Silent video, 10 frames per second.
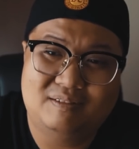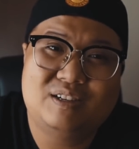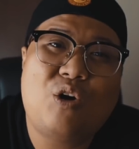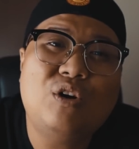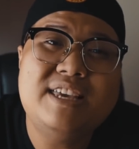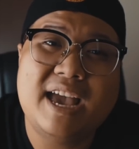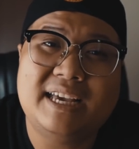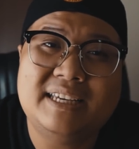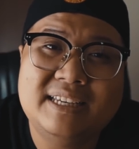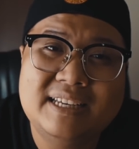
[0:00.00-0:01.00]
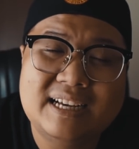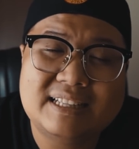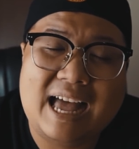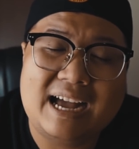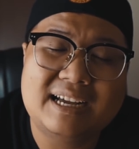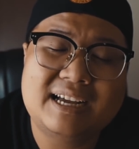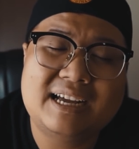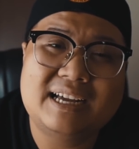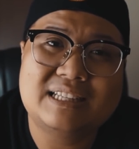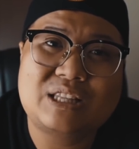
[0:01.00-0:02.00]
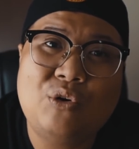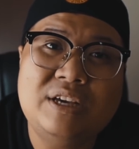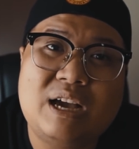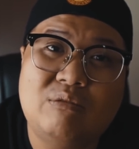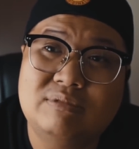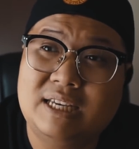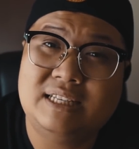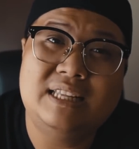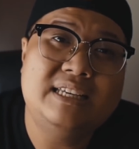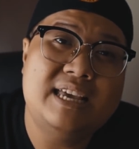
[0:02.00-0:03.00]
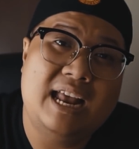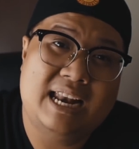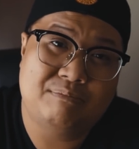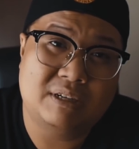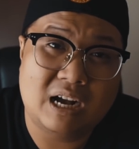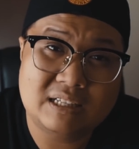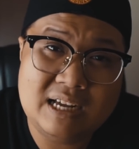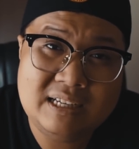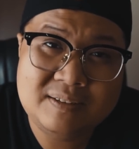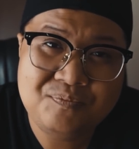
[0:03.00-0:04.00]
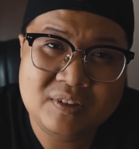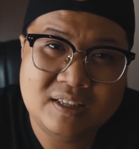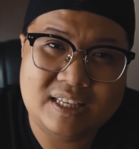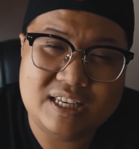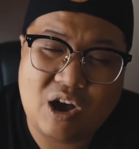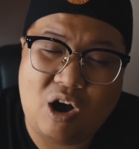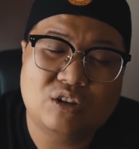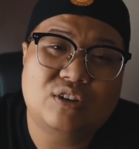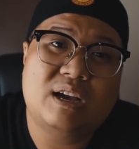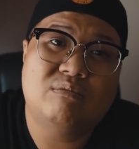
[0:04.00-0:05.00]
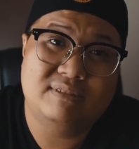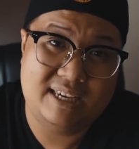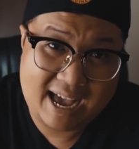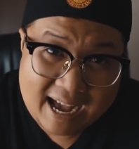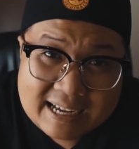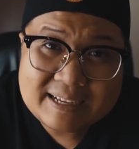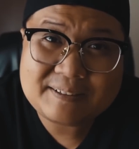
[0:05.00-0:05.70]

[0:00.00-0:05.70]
gói về đặng à, tối chồng chị đi về làm cực đó chị dọn cho chồng chị ăn